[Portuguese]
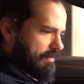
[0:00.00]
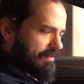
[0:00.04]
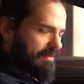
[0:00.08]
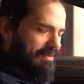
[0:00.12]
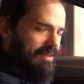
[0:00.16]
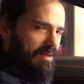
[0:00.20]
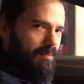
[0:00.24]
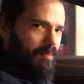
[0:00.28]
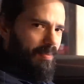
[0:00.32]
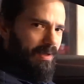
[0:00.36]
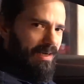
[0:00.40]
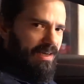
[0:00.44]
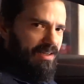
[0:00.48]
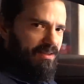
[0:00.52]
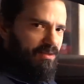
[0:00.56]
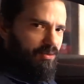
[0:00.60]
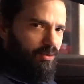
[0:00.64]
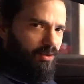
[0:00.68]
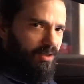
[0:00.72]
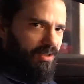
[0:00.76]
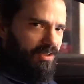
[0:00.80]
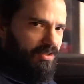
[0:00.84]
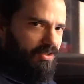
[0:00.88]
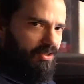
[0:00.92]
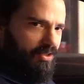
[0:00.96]

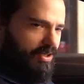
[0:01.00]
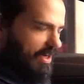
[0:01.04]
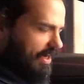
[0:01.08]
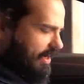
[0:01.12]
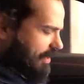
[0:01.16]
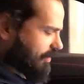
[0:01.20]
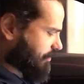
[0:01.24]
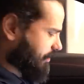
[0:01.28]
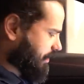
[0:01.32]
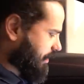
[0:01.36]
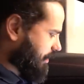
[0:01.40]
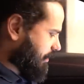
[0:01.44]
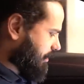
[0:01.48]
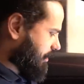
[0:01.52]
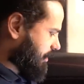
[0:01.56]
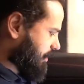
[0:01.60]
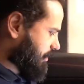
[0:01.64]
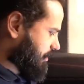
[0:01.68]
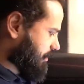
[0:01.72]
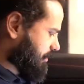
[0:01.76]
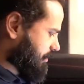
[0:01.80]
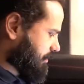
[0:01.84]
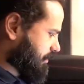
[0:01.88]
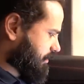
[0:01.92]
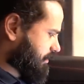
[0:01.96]
temperaturas de água e
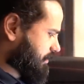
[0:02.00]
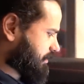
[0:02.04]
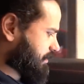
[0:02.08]
óleo